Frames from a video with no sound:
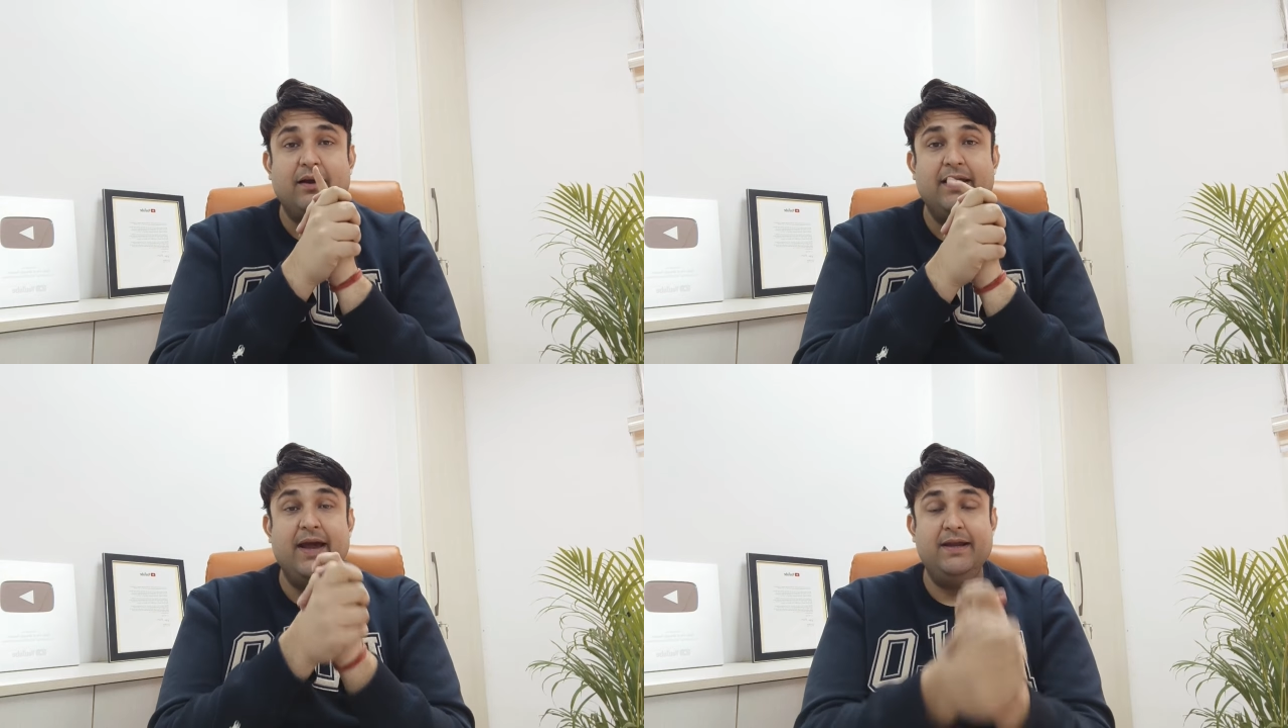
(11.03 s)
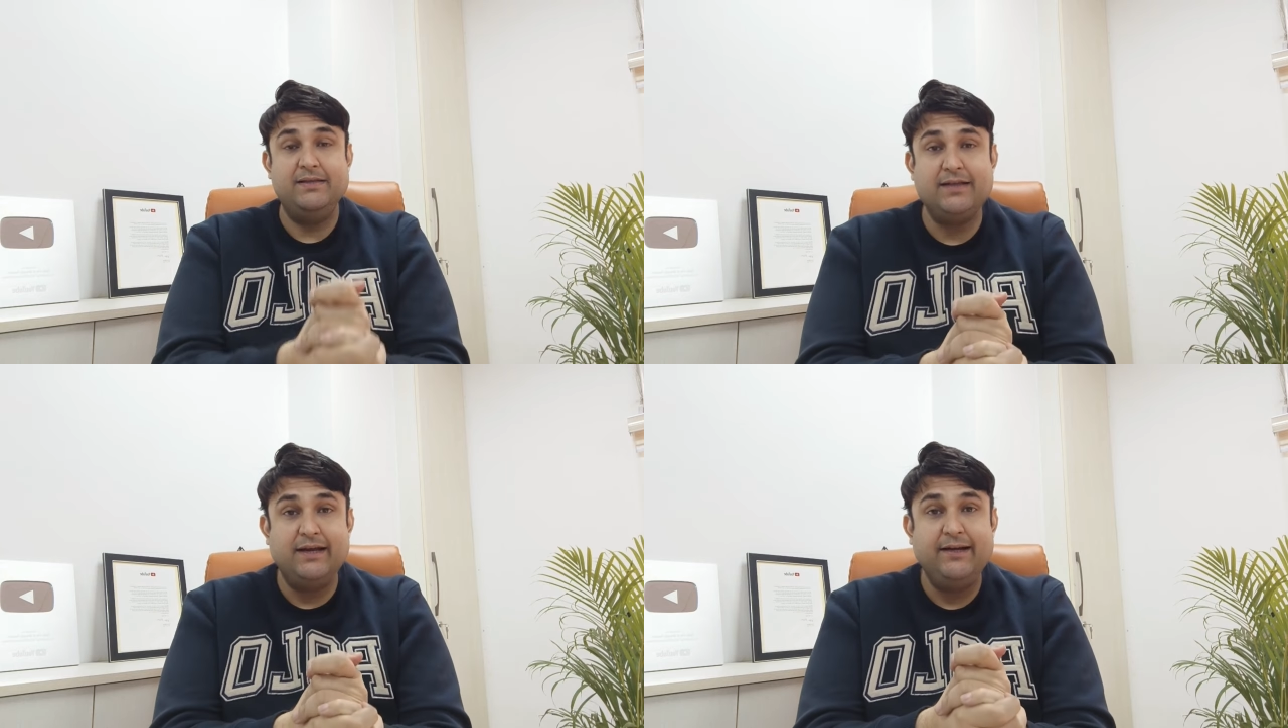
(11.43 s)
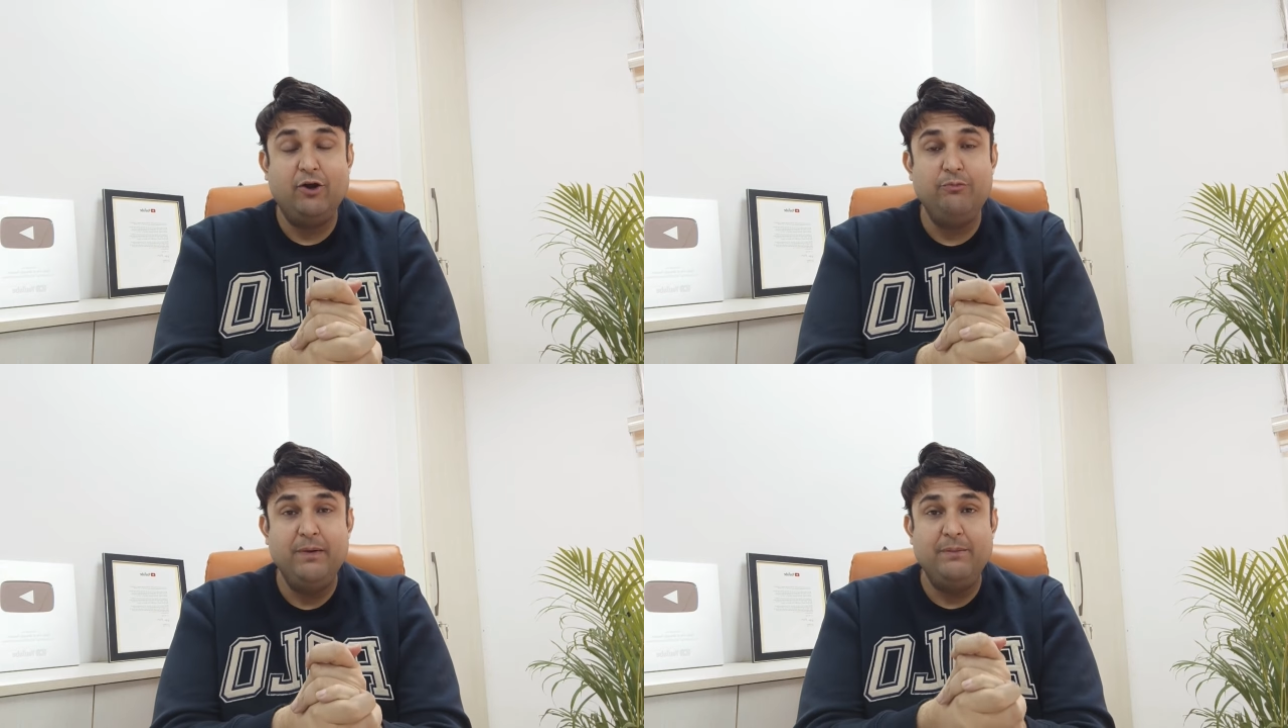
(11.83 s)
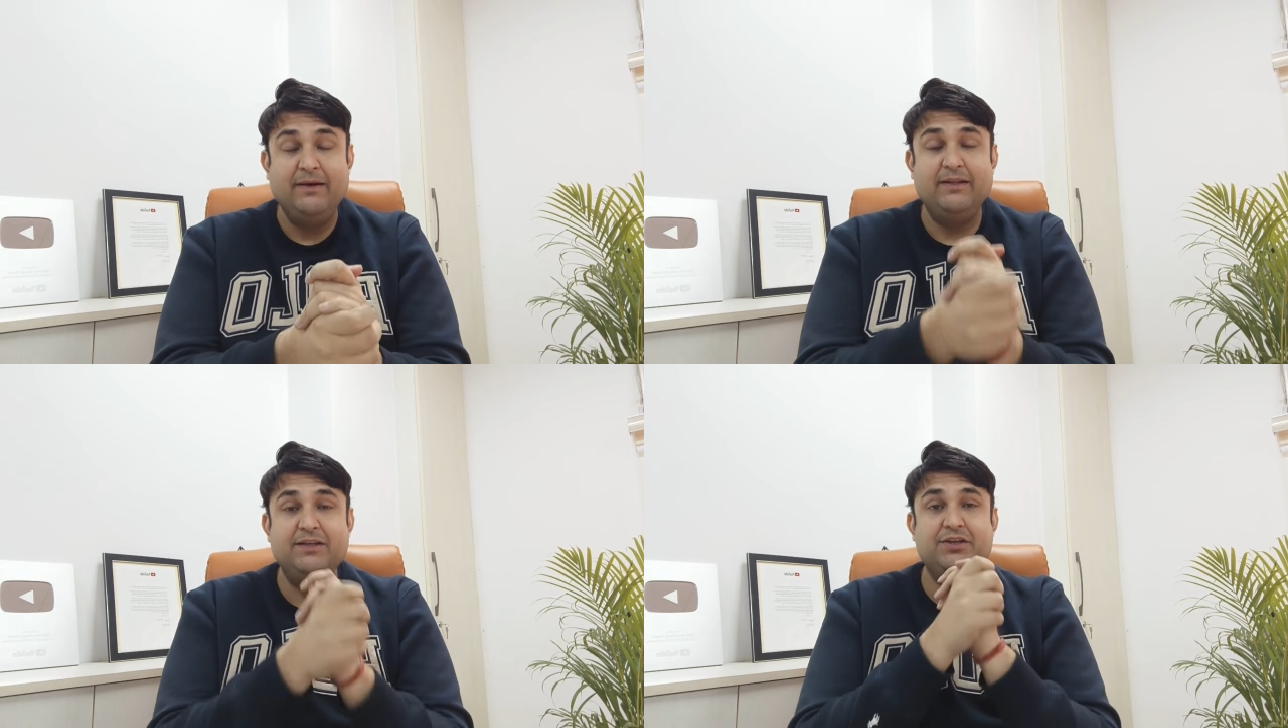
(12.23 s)
ग्यारह हजार डाउन
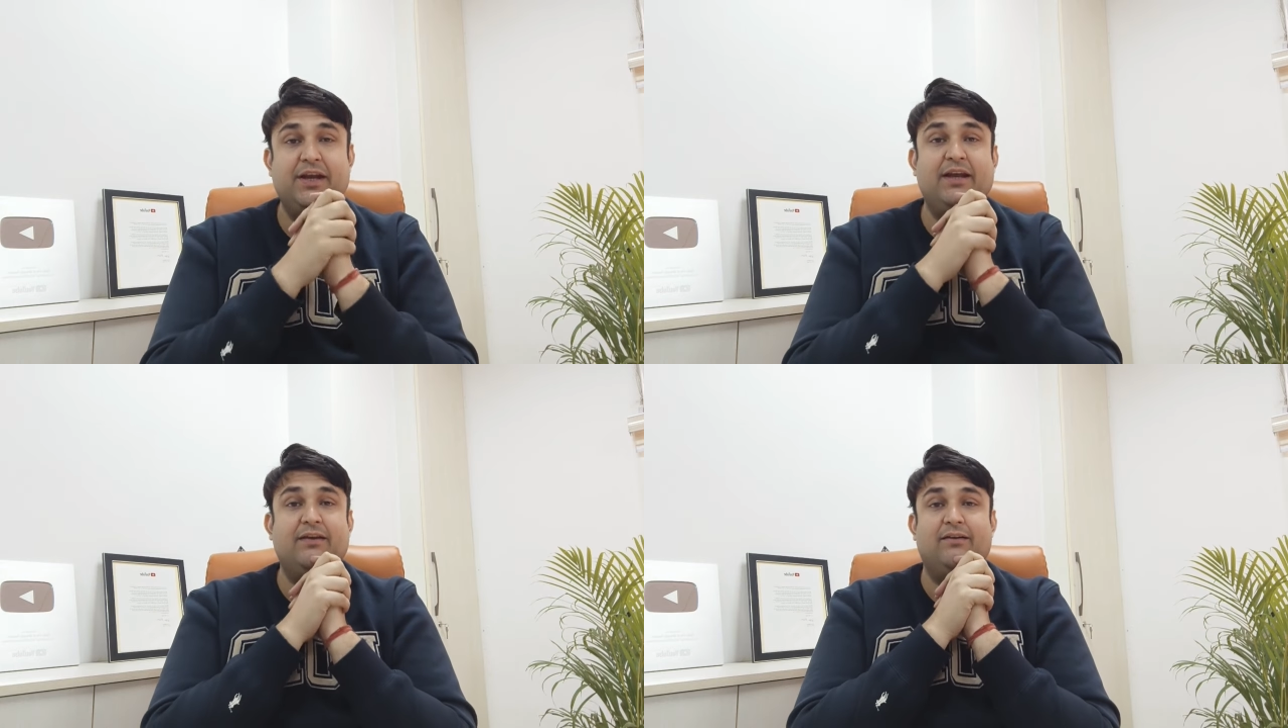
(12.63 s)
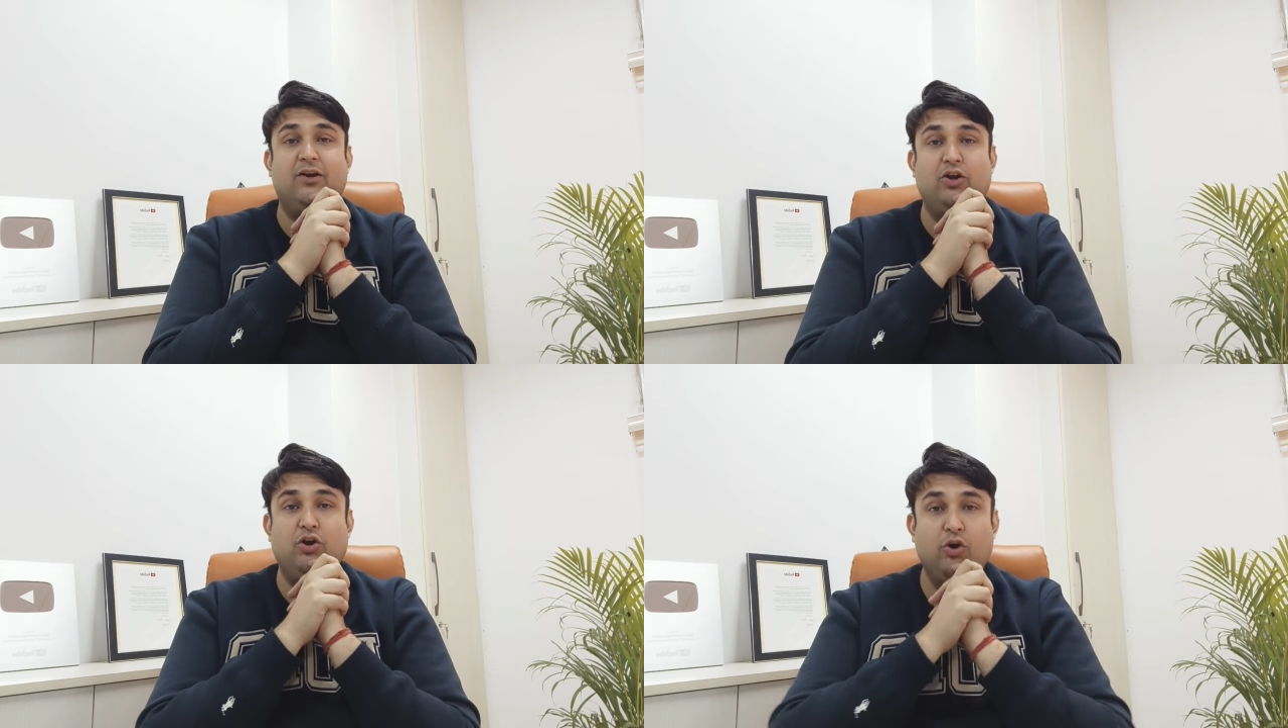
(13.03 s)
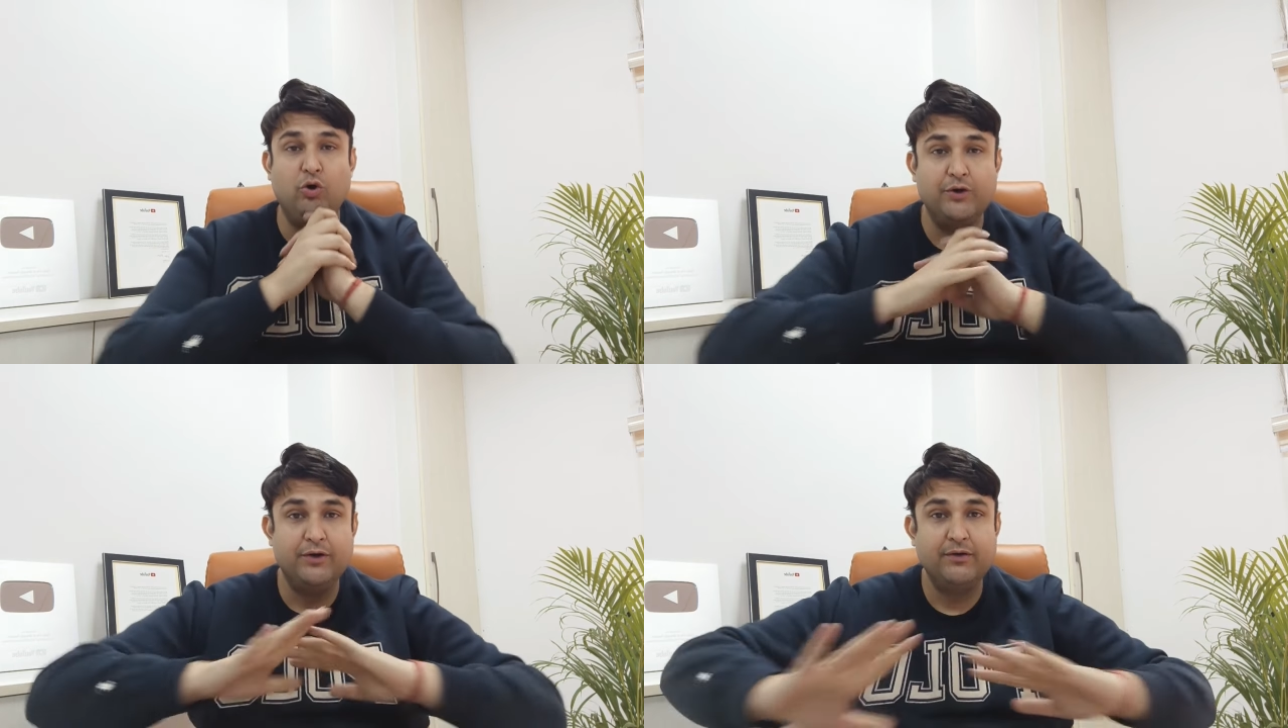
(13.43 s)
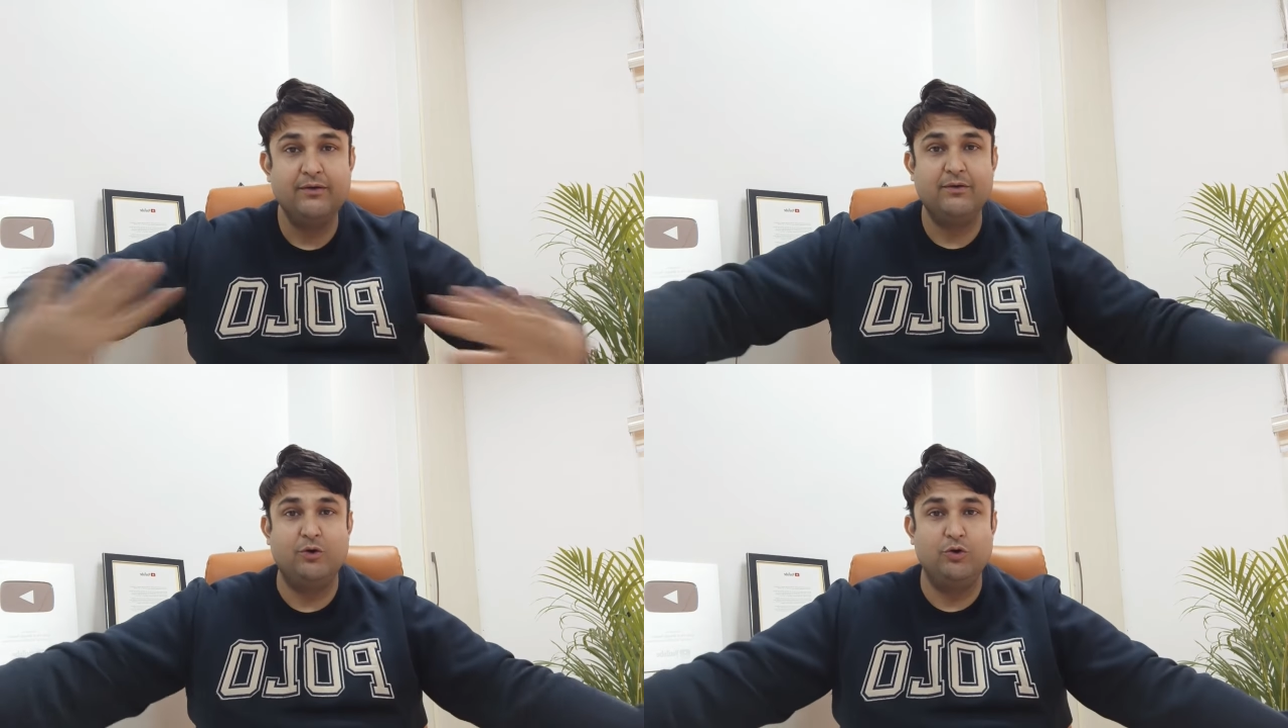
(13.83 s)
पेमेंट दीजिए लोन
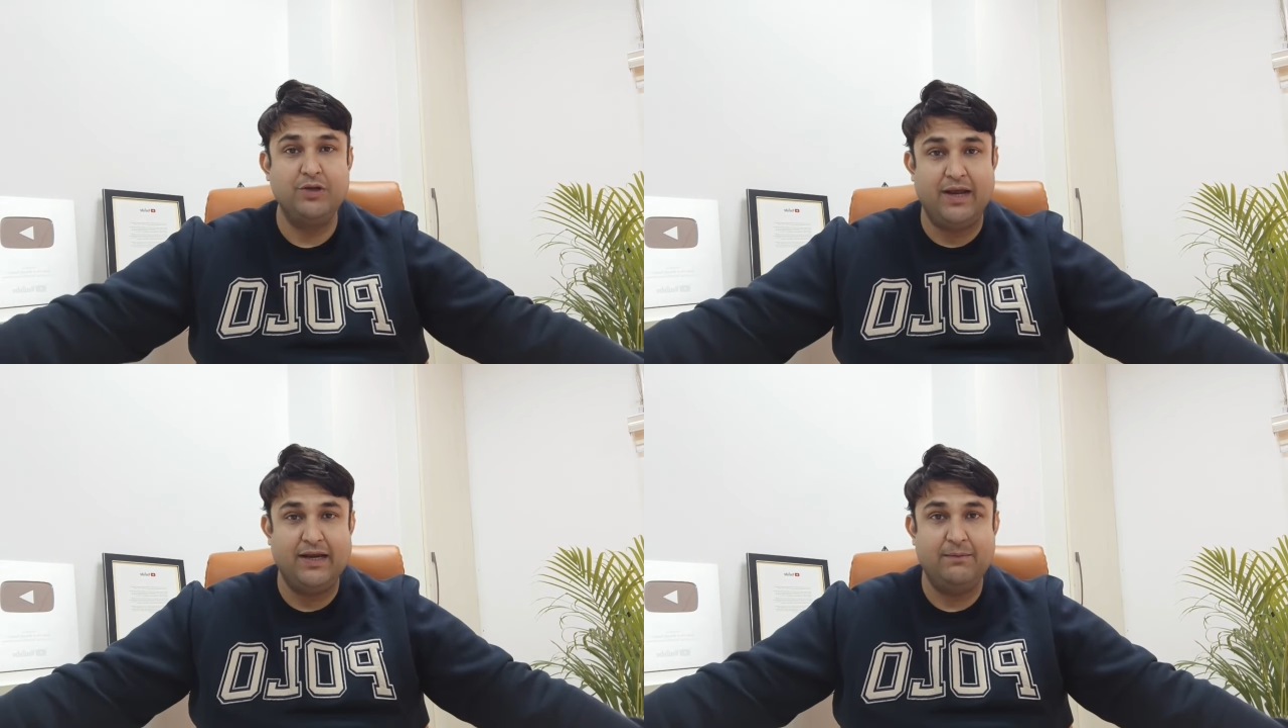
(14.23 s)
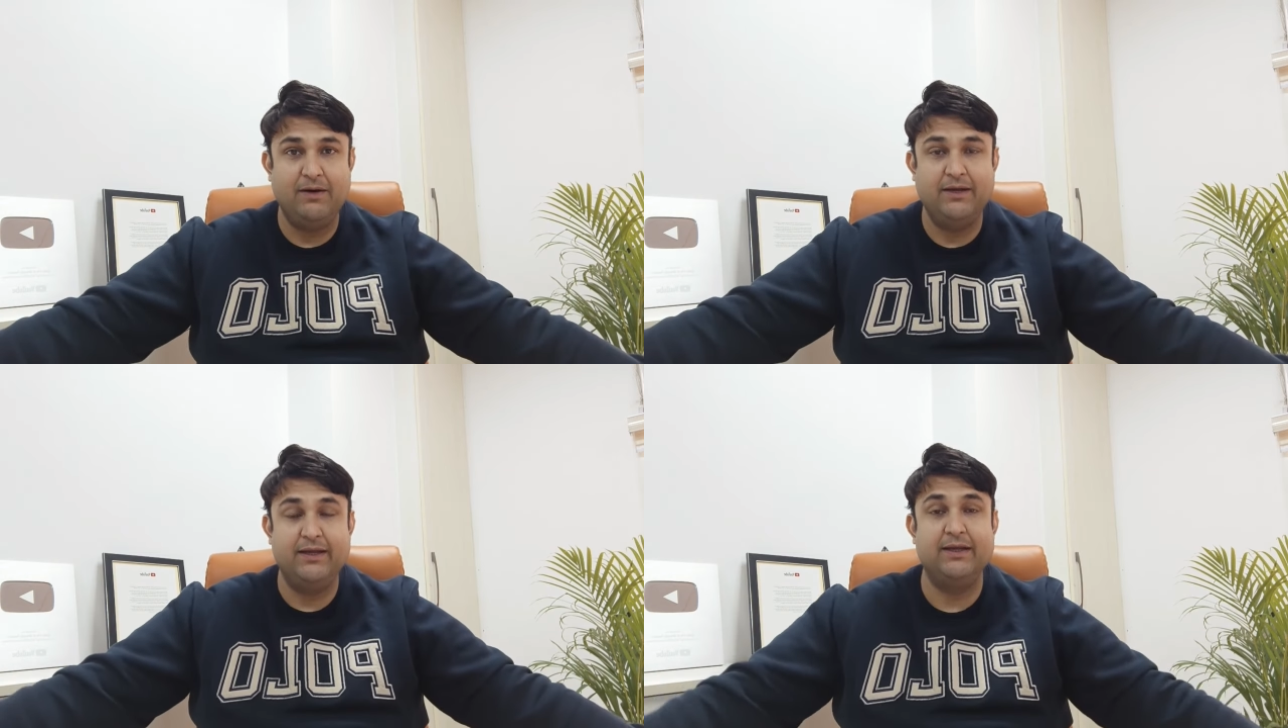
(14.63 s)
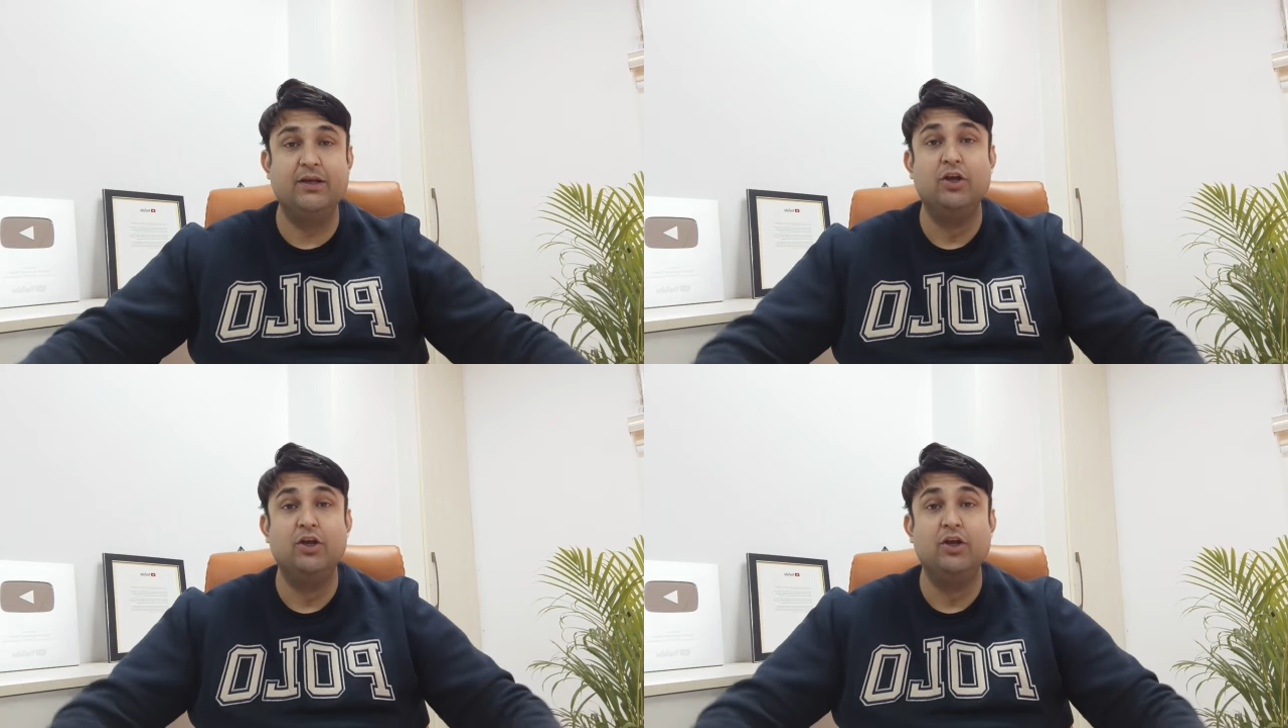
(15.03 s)
हो जाएगा बाकी